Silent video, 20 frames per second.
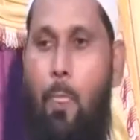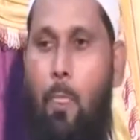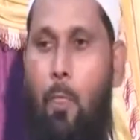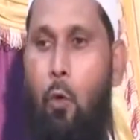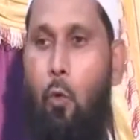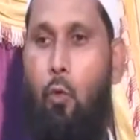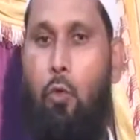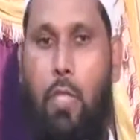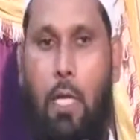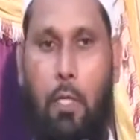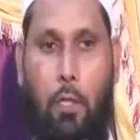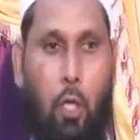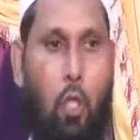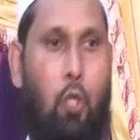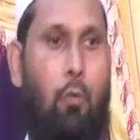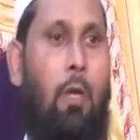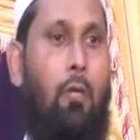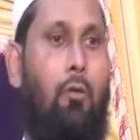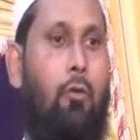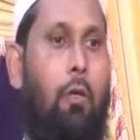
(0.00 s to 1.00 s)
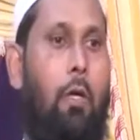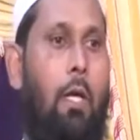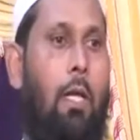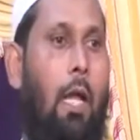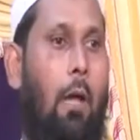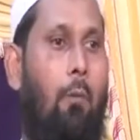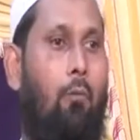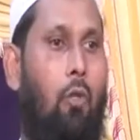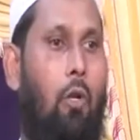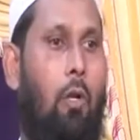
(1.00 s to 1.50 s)
तो उसका तर्जुमा सुनिए
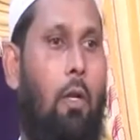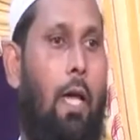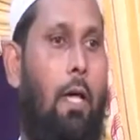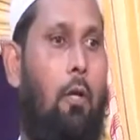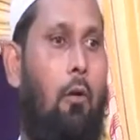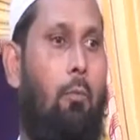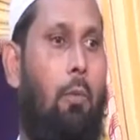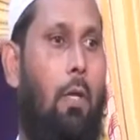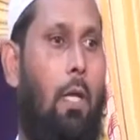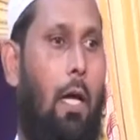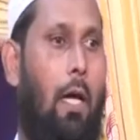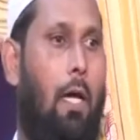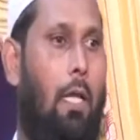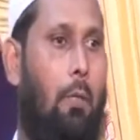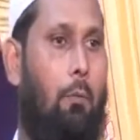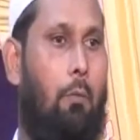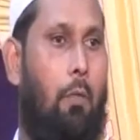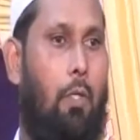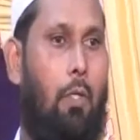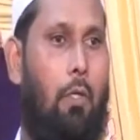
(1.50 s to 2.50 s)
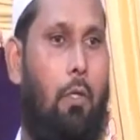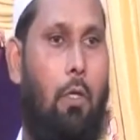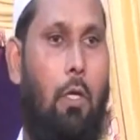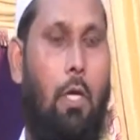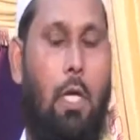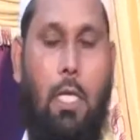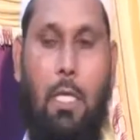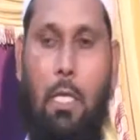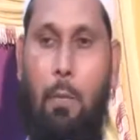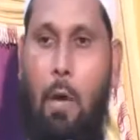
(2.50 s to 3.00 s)
अलहमदिल्ला रबालमीन
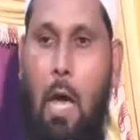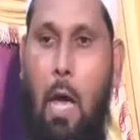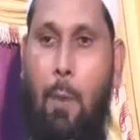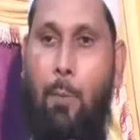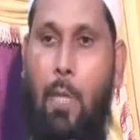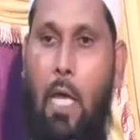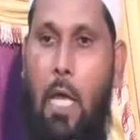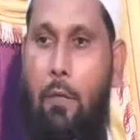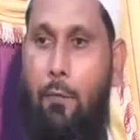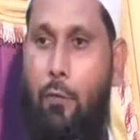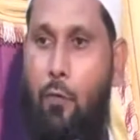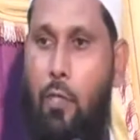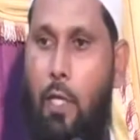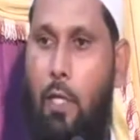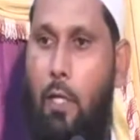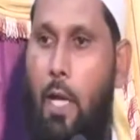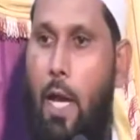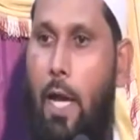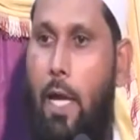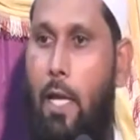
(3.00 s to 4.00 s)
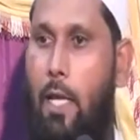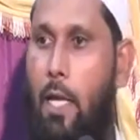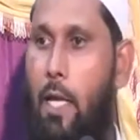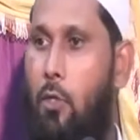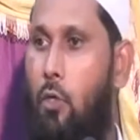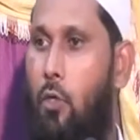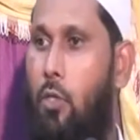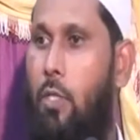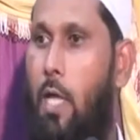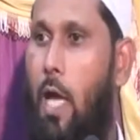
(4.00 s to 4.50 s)
तमाम तारीफ़ों से अल्लाह के लिए
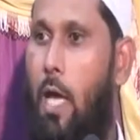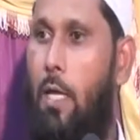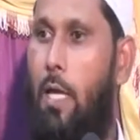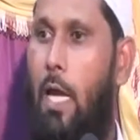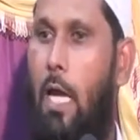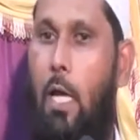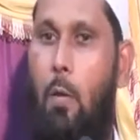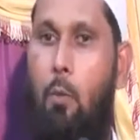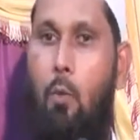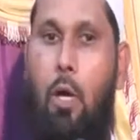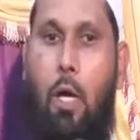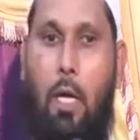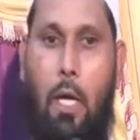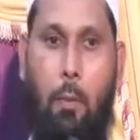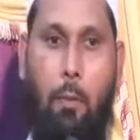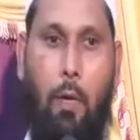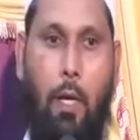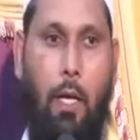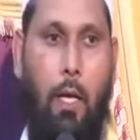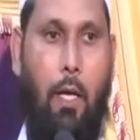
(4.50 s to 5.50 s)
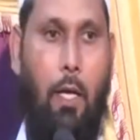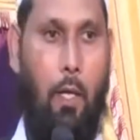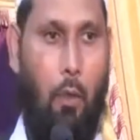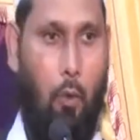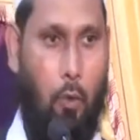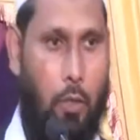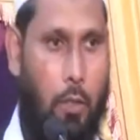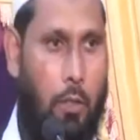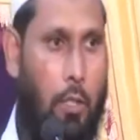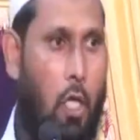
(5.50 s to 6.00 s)
जो सारे आलमों का रब है
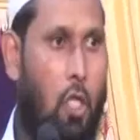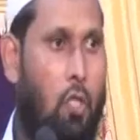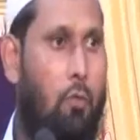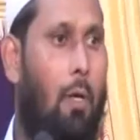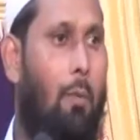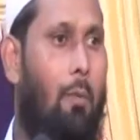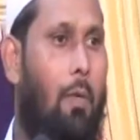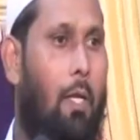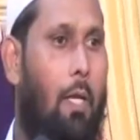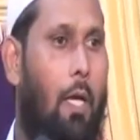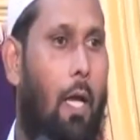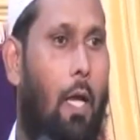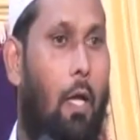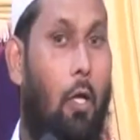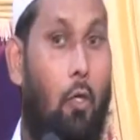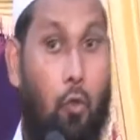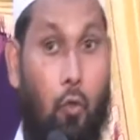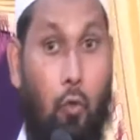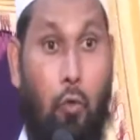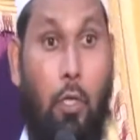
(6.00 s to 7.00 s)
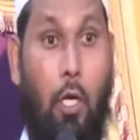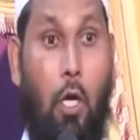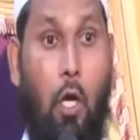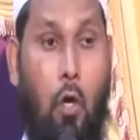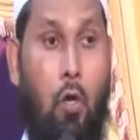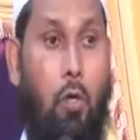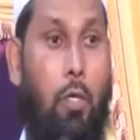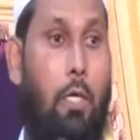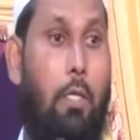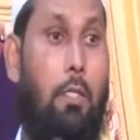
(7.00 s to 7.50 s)
उसका तर्जुमा मिल गया सुनिए
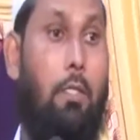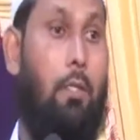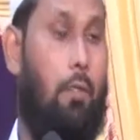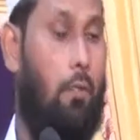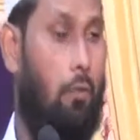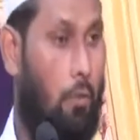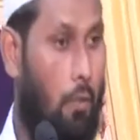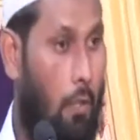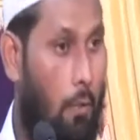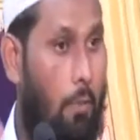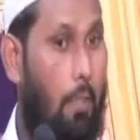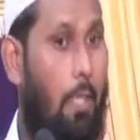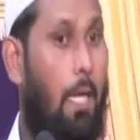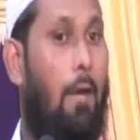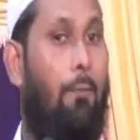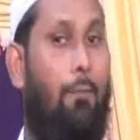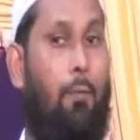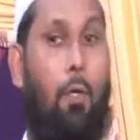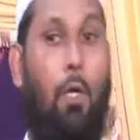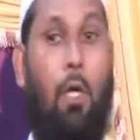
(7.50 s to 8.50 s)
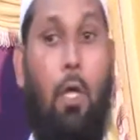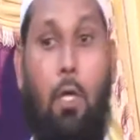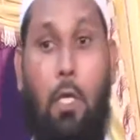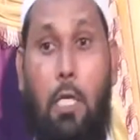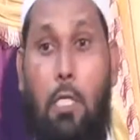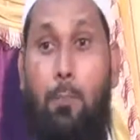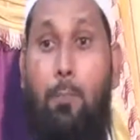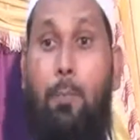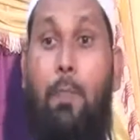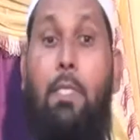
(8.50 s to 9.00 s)
गौर कीजिए ये भी काफ़ी
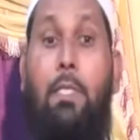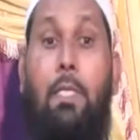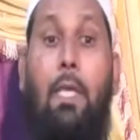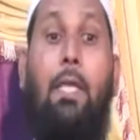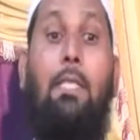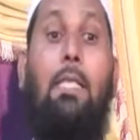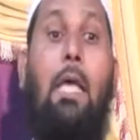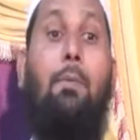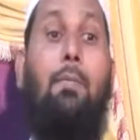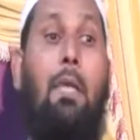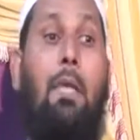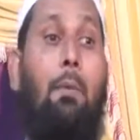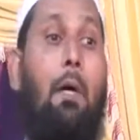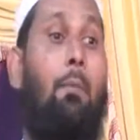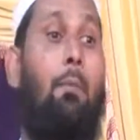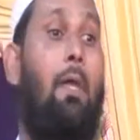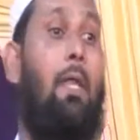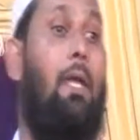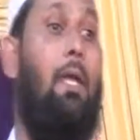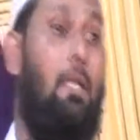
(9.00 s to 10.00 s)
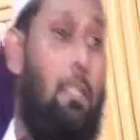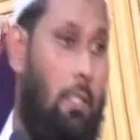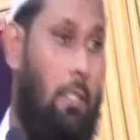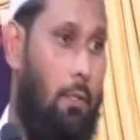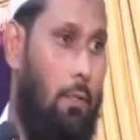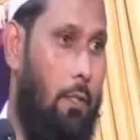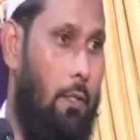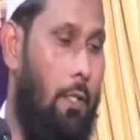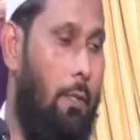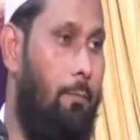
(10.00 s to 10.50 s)
इस इसके हिसाब से आप अमल कर
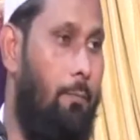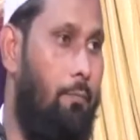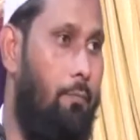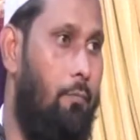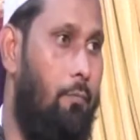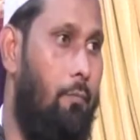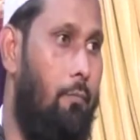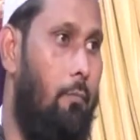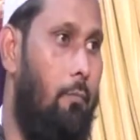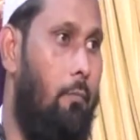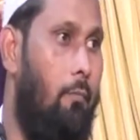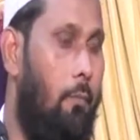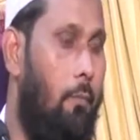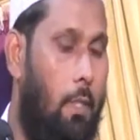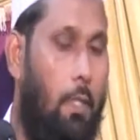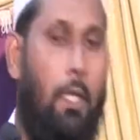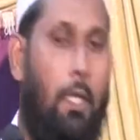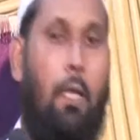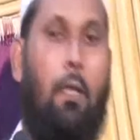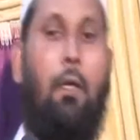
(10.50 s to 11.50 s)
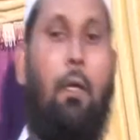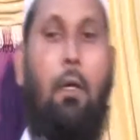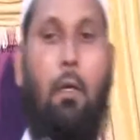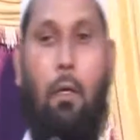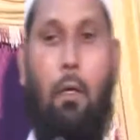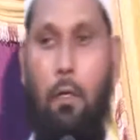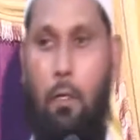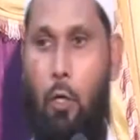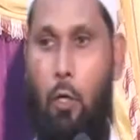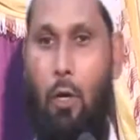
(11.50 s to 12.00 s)
सकती हैं ठीक है
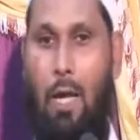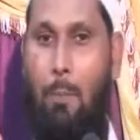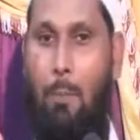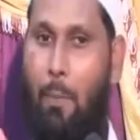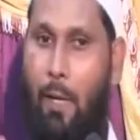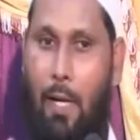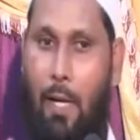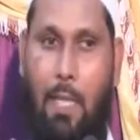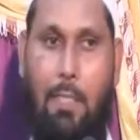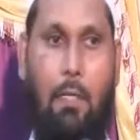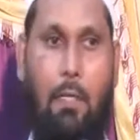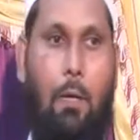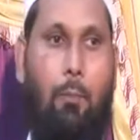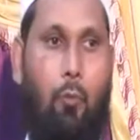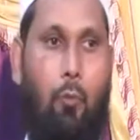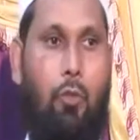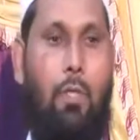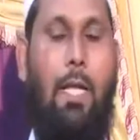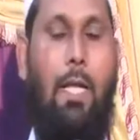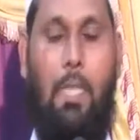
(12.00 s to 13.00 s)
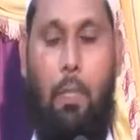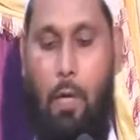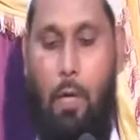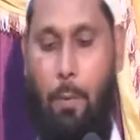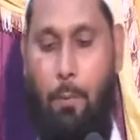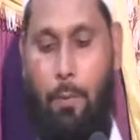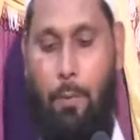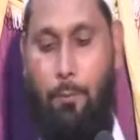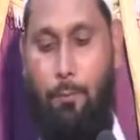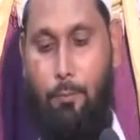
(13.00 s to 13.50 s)
ये होगा पहला जवाब दूसरा
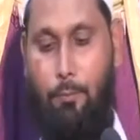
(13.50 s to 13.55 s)
जवाब